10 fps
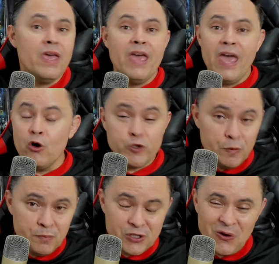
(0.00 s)
É o
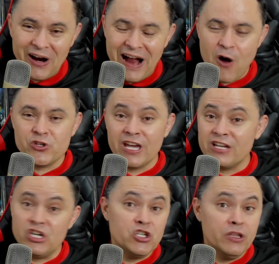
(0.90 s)
tipo de nocaute que a
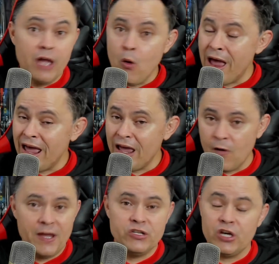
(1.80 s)
gente não é
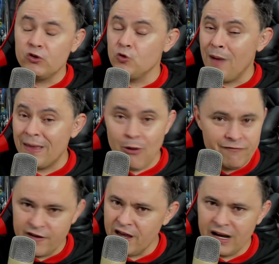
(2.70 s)
realmente acostumado a
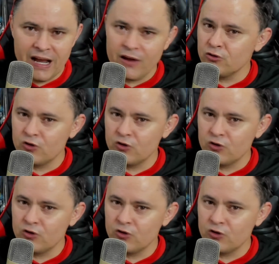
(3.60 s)
ver, cara, eu só